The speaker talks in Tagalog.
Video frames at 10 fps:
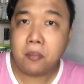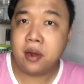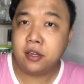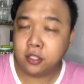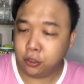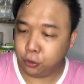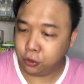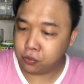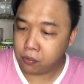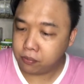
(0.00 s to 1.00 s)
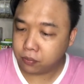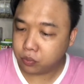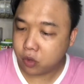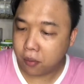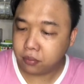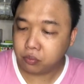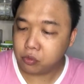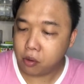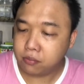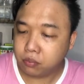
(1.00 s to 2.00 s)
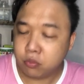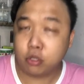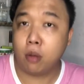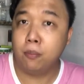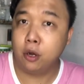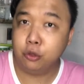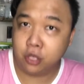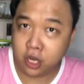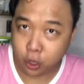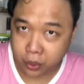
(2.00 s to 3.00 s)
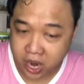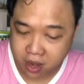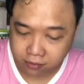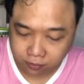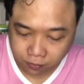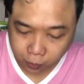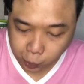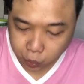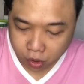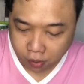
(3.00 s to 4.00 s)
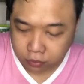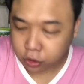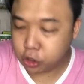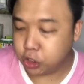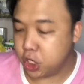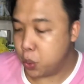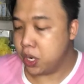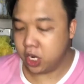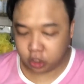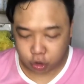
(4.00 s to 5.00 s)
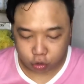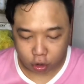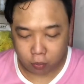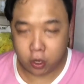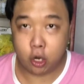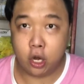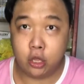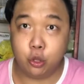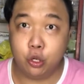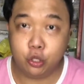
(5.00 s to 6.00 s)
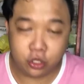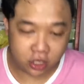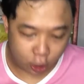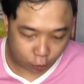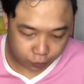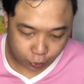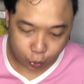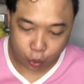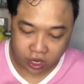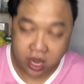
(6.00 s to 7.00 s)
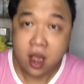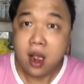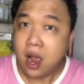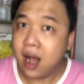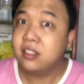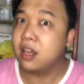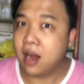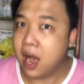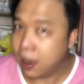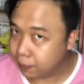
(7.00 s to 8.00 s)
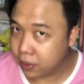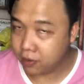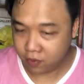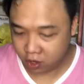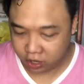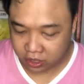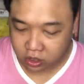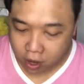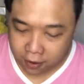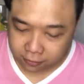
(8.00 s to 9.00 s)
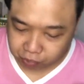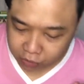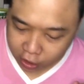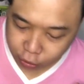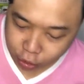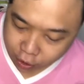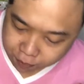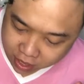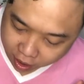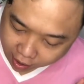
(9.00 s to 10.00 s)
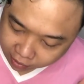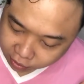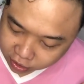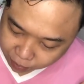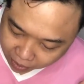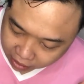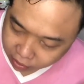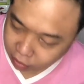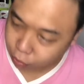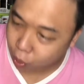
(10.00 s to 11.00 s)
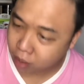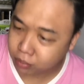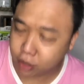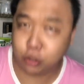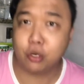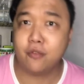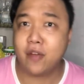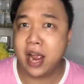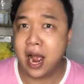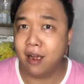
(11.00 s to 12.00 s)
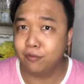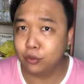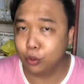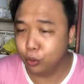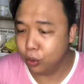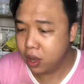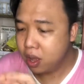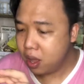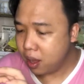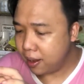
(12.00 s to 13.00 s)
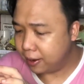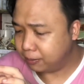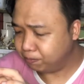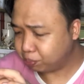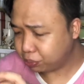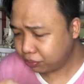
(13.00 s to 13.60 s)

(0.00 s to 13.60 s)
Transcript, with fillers: parang ano, may Toblerone din in a way. Kasi yung chewiness ng Toblerone nandun din sa loob ng cookie. Ang sarap, in fairness. Nandito na yung pinaka-anticipated ko. I'm not sure if I have to um,